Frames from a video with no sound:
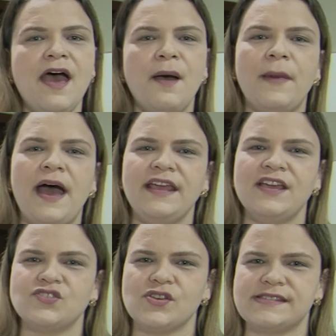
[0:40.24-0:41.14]
Maria e
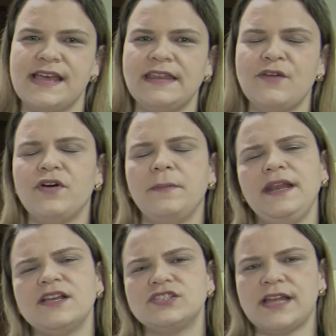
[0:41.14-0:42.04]
José na
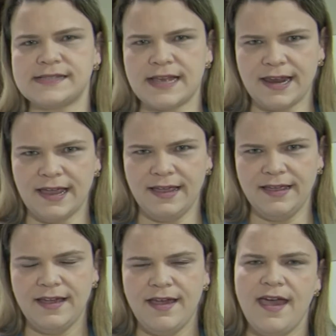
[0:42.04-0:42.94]
família de Nazaré.
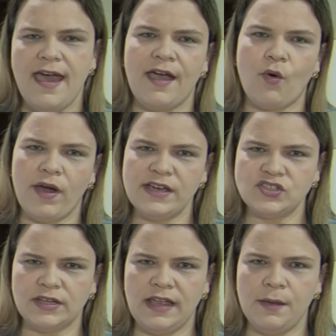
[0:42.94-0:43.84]
É com
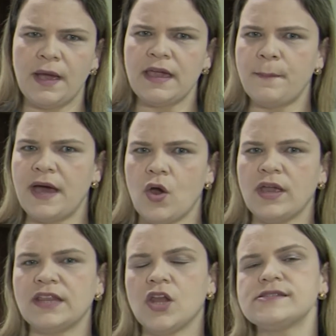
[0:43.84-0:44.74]
este tema que a
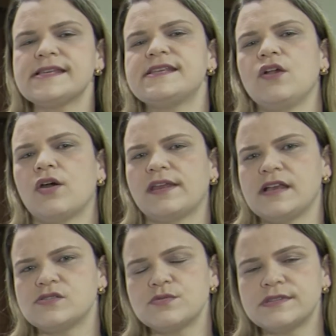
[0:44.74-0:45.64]
paróquia Nossa Senhora da
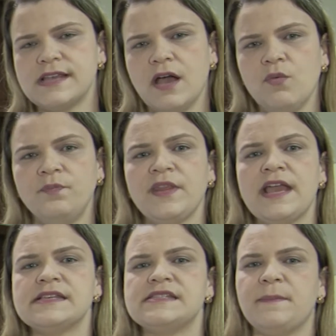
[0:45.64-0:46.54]
Assunção
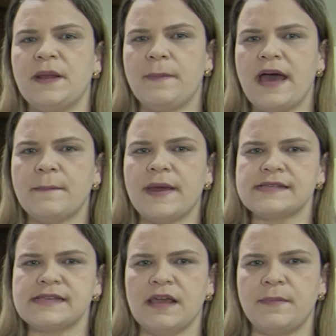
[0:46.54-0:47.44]
se prepara para
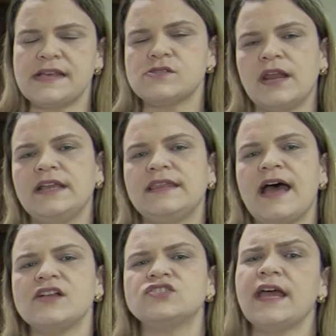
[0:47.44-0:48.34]
celebrar a
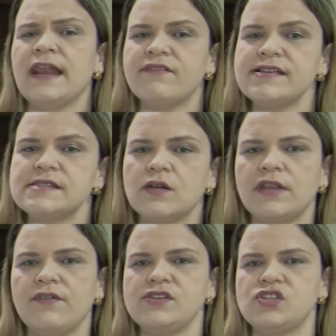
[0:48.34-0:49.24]
solenidade da elevação
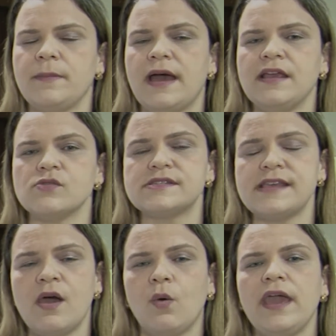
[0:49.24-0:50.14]
da Virgem Maria ao
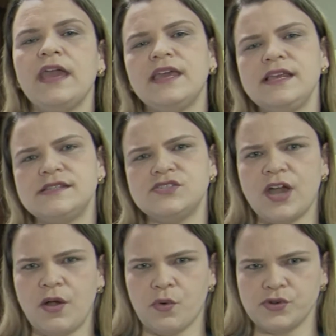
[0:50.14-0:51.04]
céu em 15 de
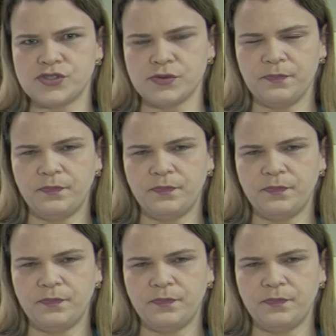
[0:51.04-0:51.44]
agosto.